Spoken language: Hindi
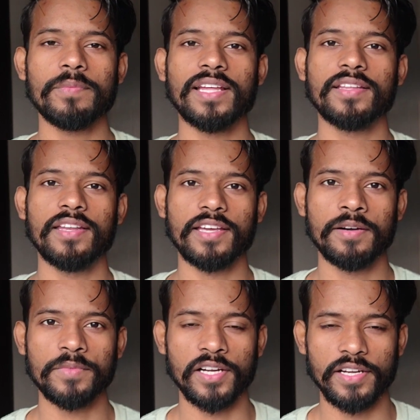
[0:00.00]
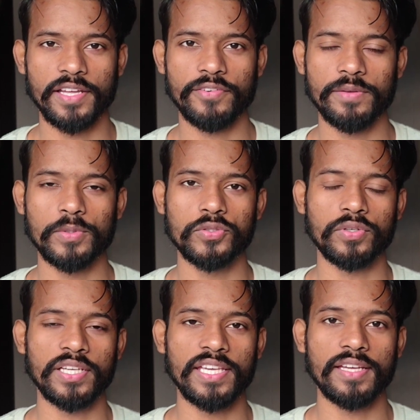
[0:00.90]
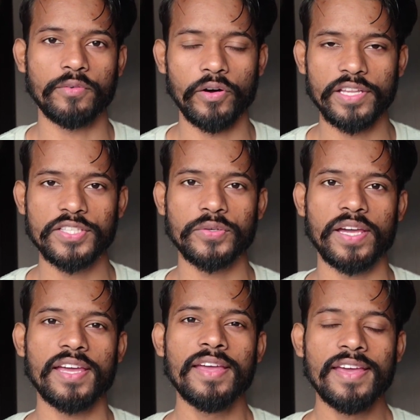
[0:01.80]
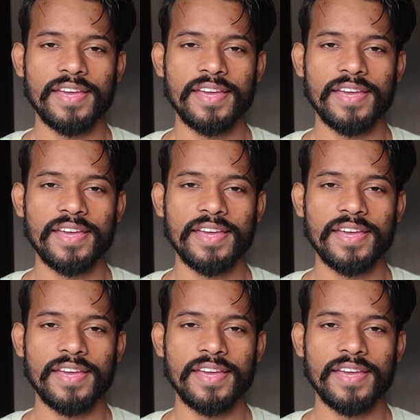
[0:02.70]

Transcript: फिर बात करेंगे हम थर्ड ईयर वाले बच्चों की कि कॉलेज जो है